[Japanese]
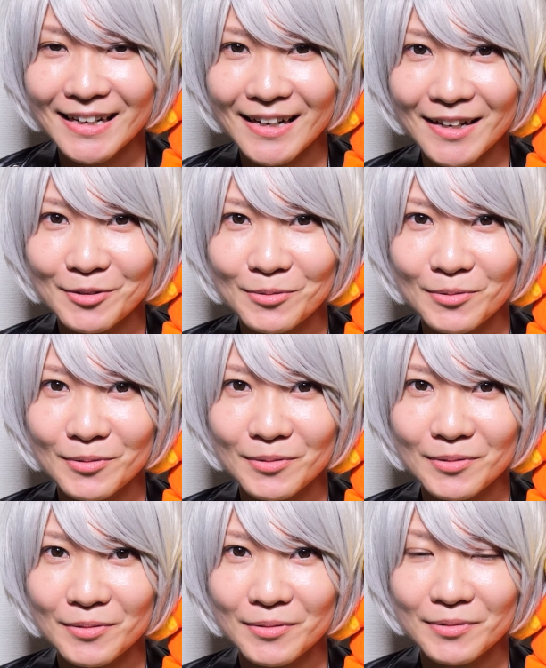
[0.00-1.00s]
あ
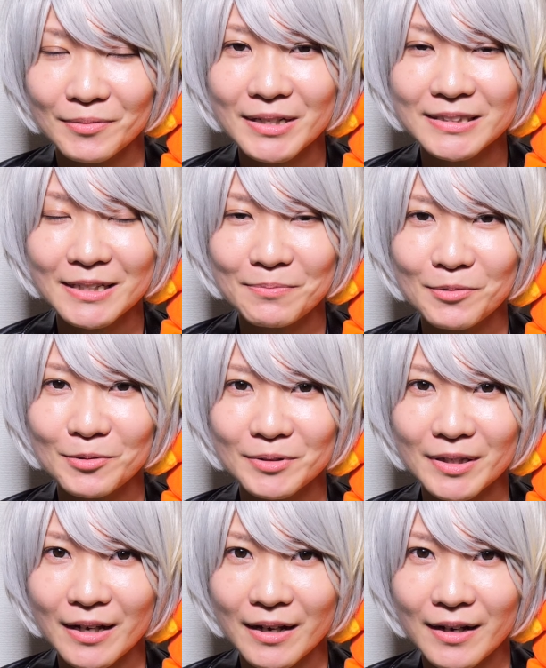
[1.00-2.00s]
のー、
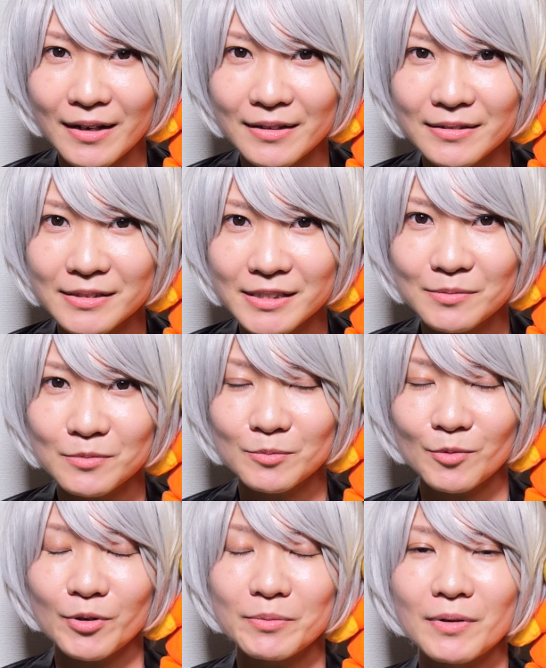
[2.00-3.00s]
ファンサポーターチーム
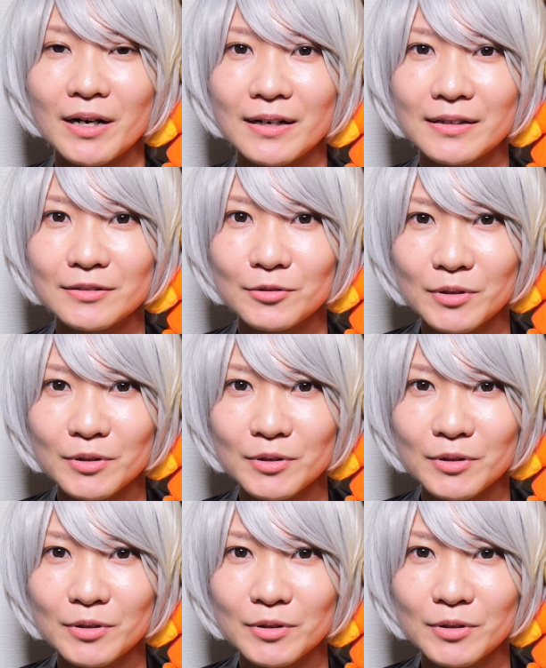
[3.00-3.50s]
も今